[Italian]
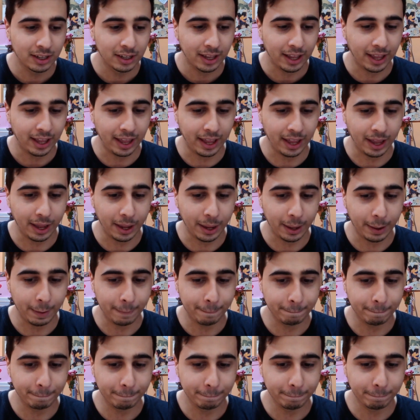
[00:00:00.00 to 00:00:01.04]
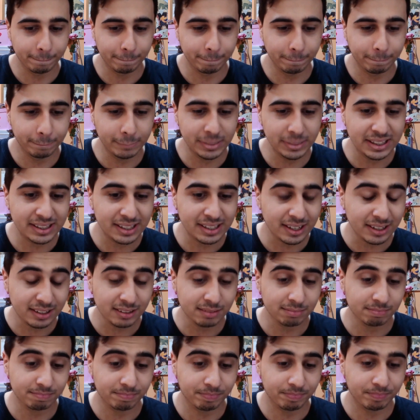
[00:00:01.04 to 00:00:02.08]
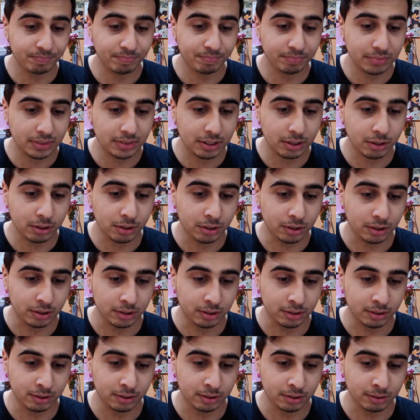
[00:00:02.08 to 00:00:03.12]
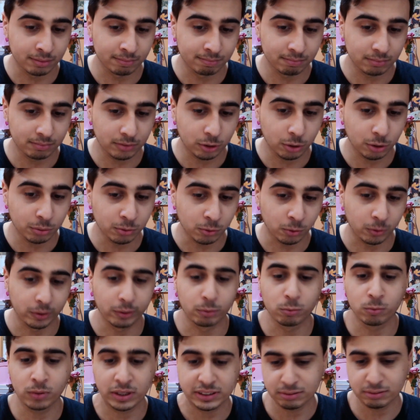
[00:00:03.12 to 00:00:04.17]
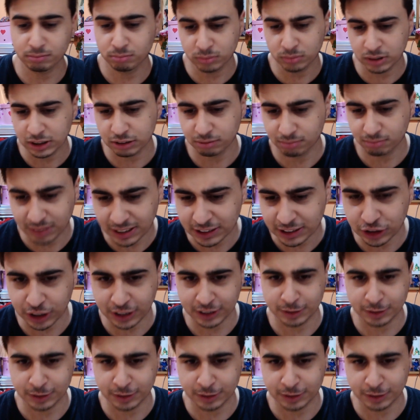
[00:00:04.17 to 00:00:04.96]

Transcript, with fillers: E ehm, mi dà eh, comunque una, una leggera